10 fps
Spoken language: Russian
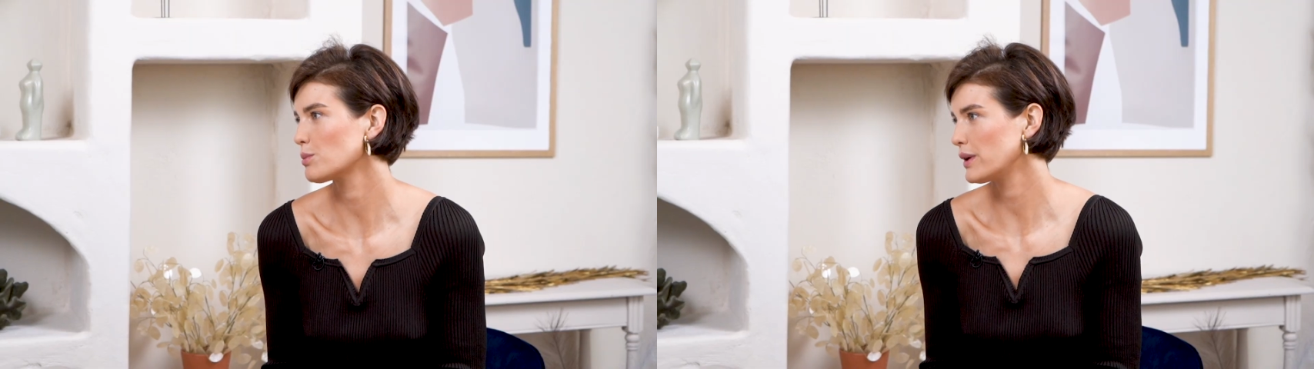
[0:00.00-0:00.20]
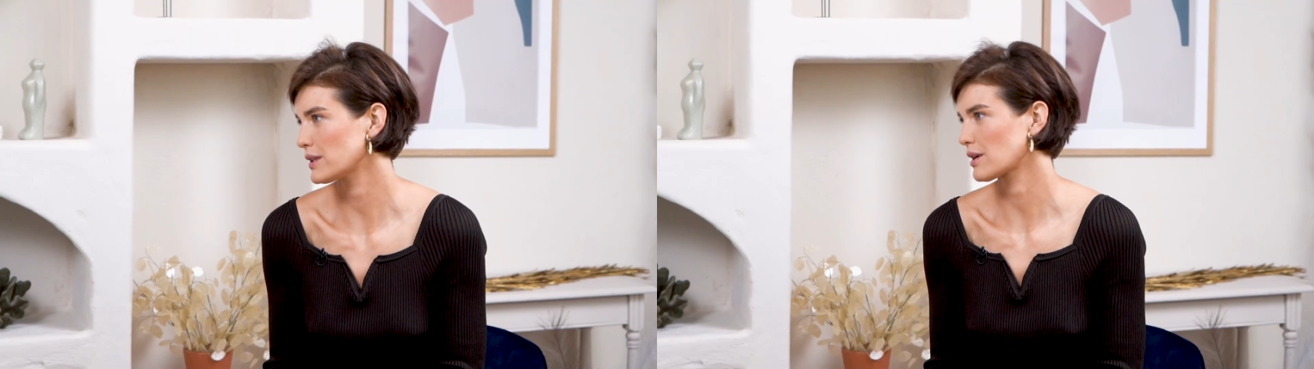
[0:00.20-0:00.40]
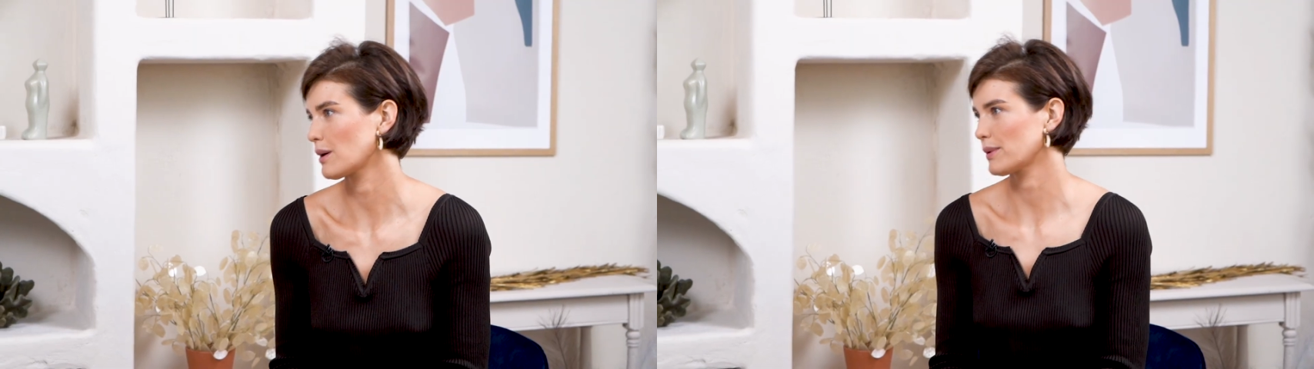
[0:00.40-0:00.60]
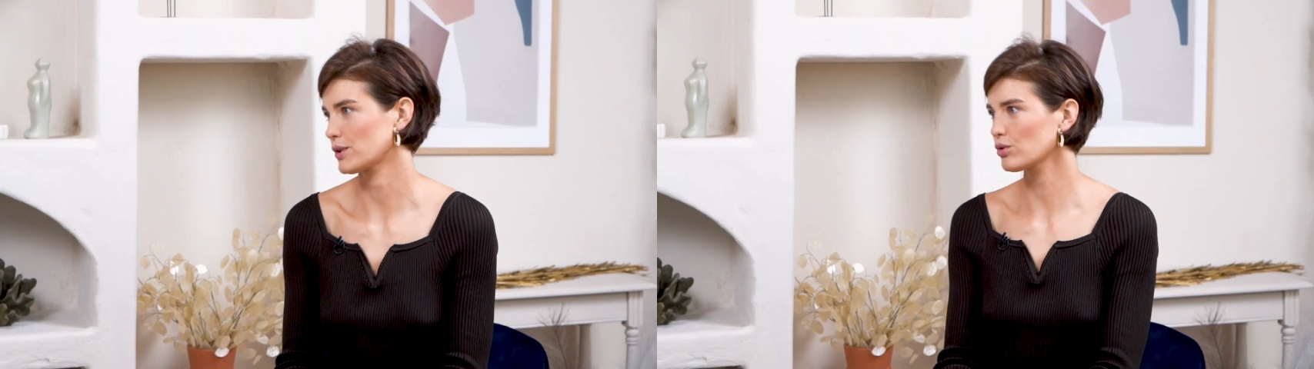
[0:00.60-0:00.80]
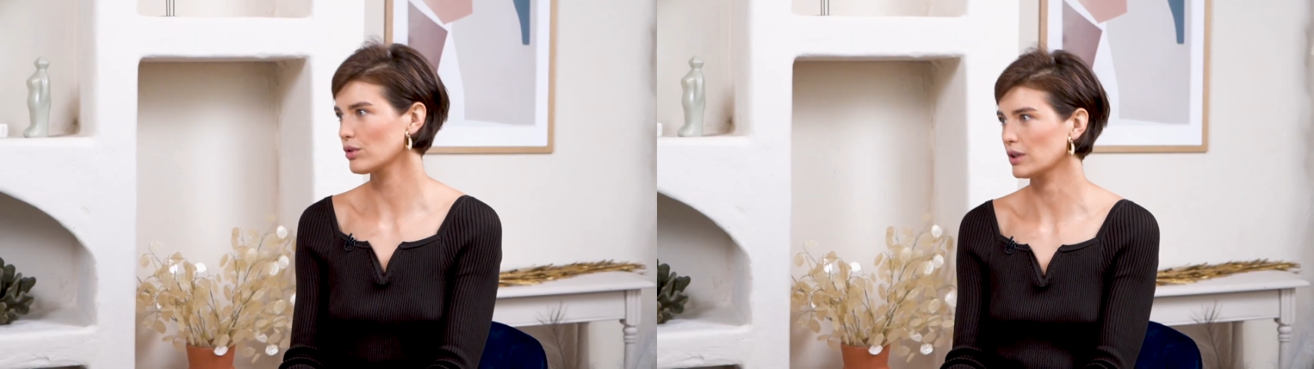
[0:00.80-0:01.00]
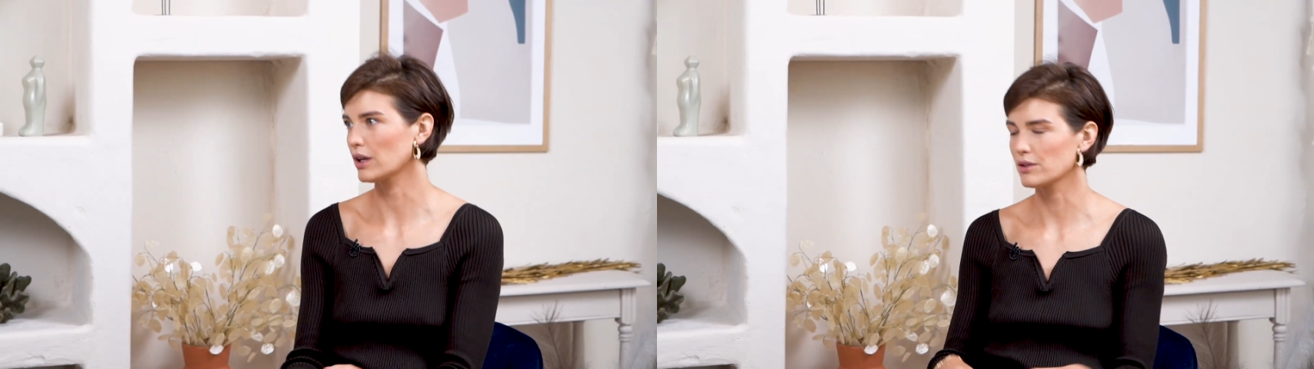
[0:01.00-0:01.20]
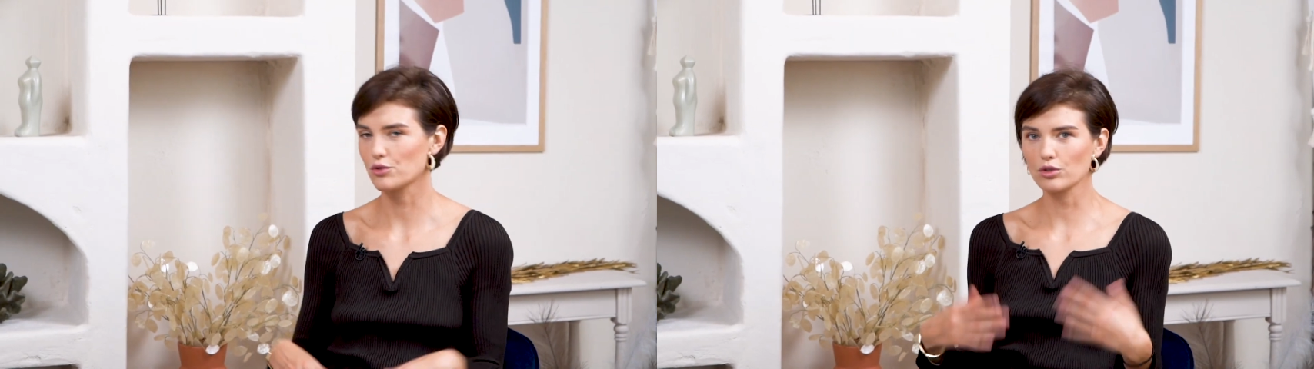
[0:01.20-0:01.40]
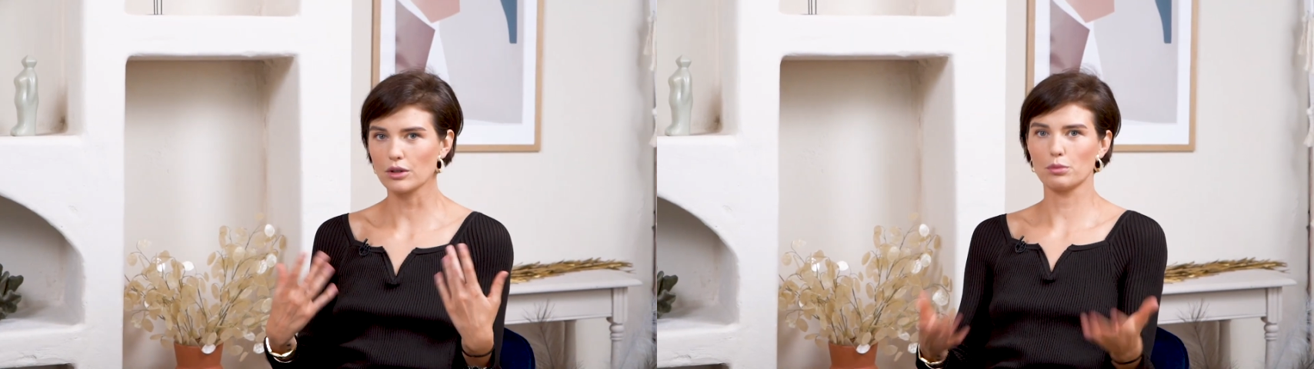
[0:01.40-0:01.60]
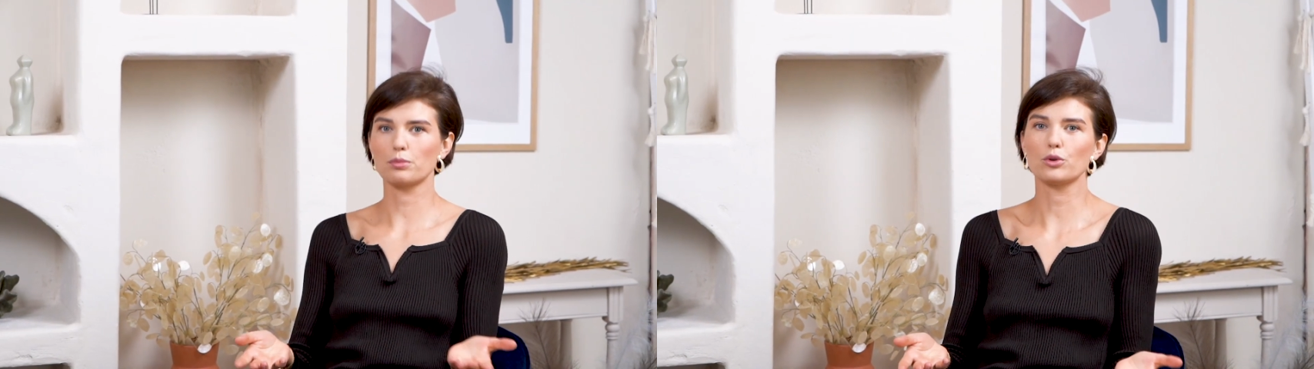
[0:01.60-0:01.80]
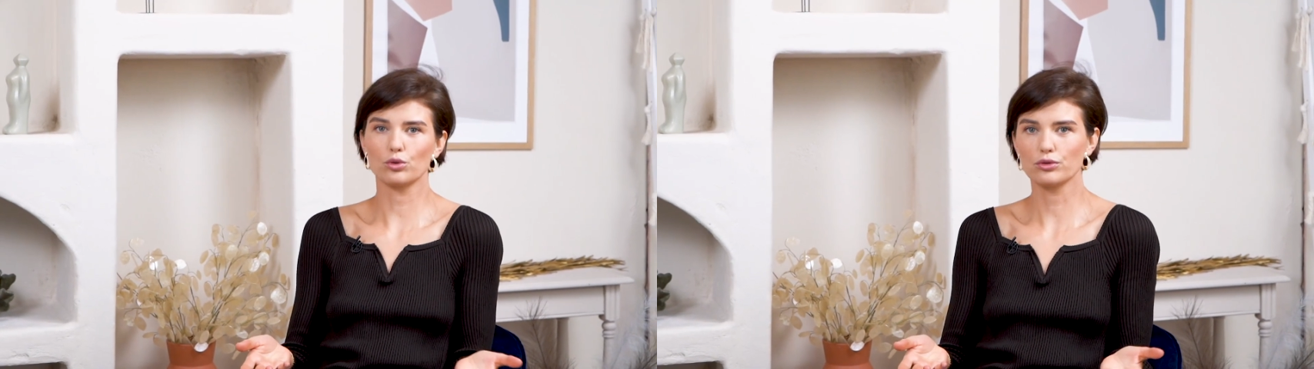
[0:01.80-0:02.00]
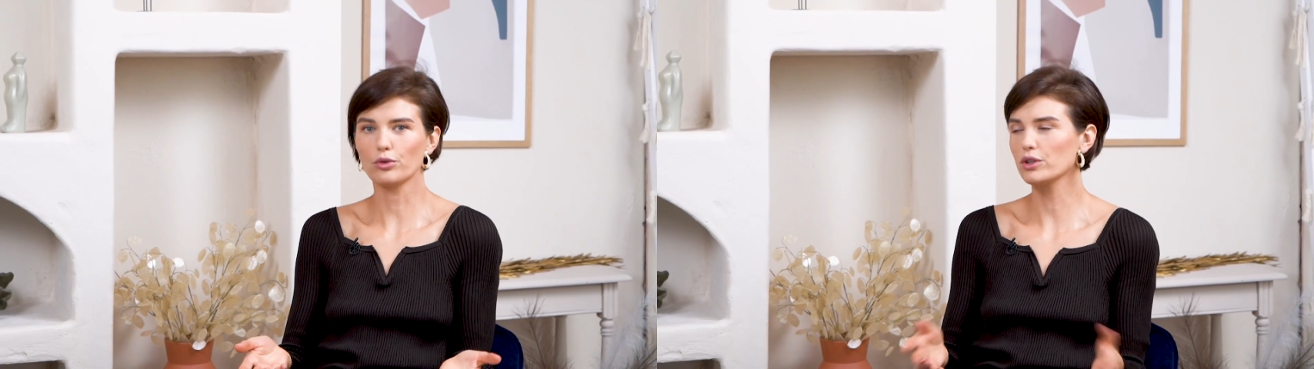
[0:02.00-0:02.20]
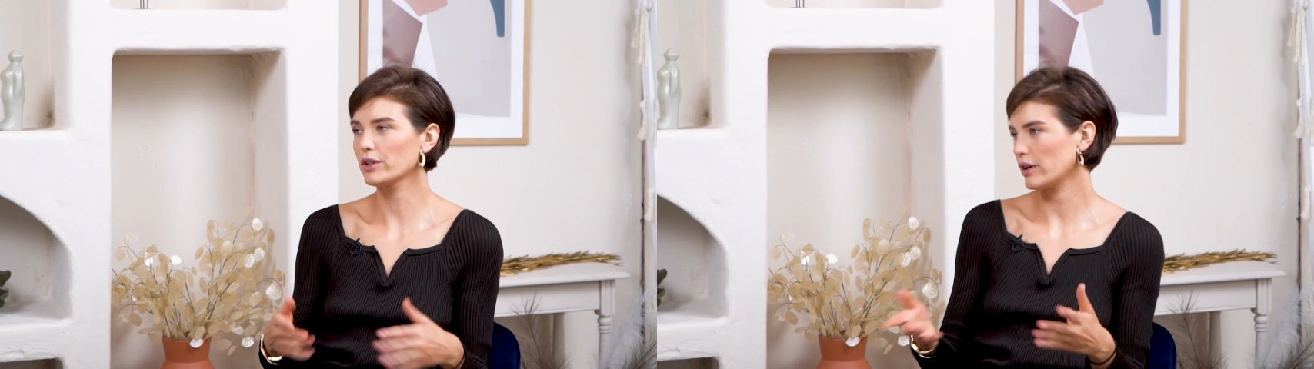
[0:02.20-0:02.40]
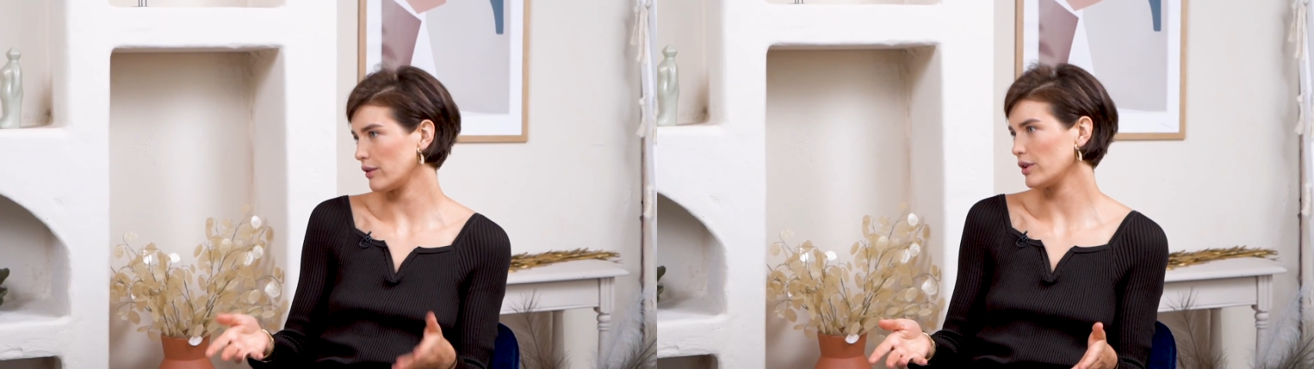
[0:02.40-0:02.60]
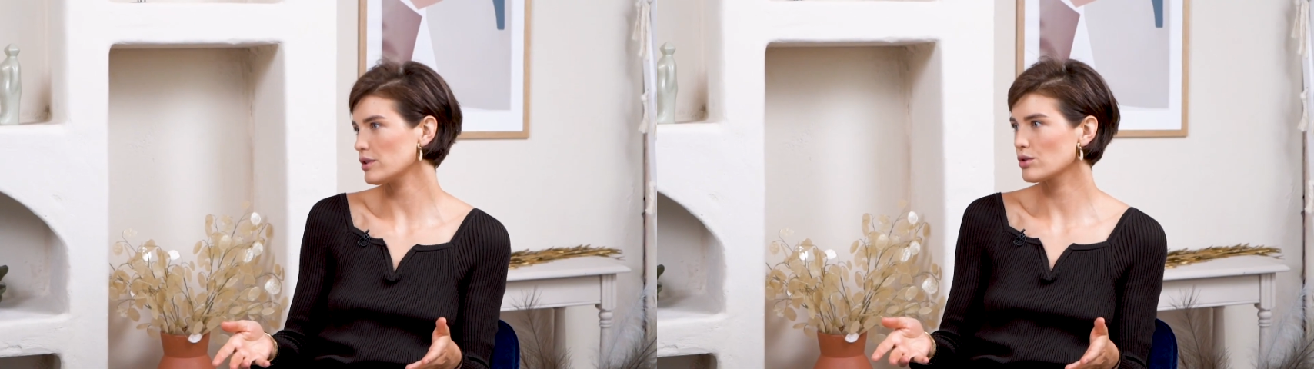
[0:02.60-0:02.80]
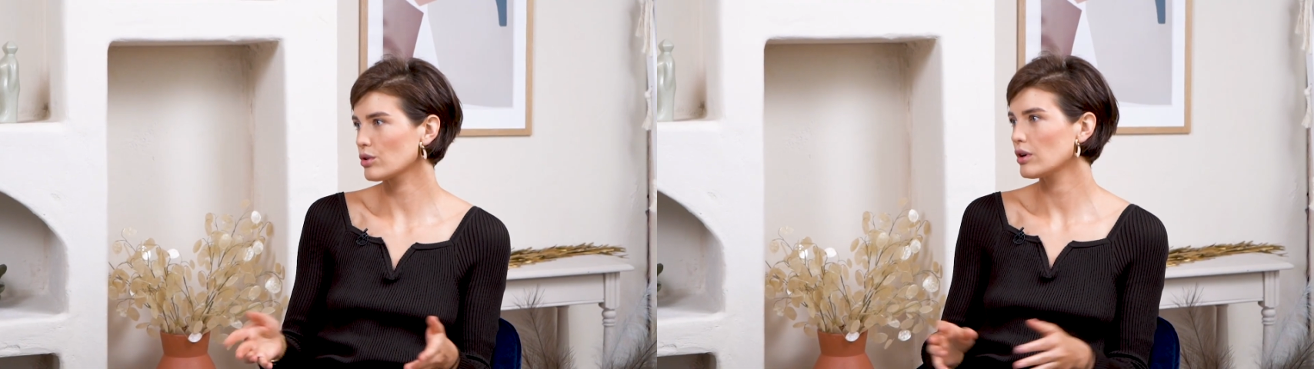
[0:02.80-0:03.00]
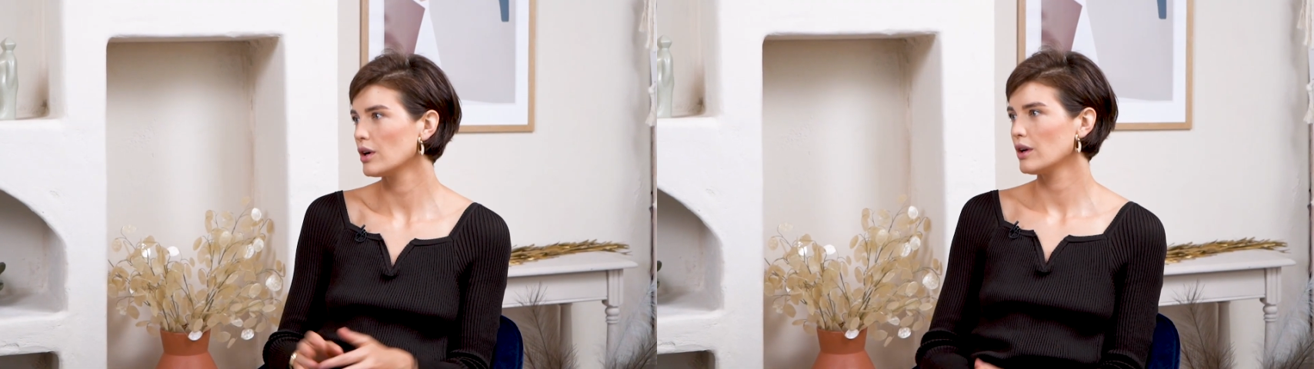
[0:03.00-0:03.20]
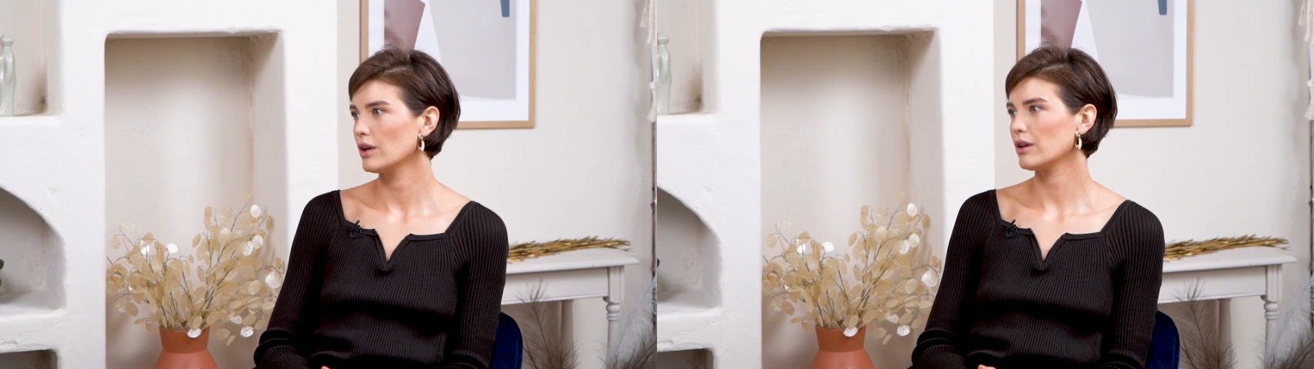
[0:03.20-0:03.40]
близкая подруга, да, девчонка публикует фото или видео, mm-hmm.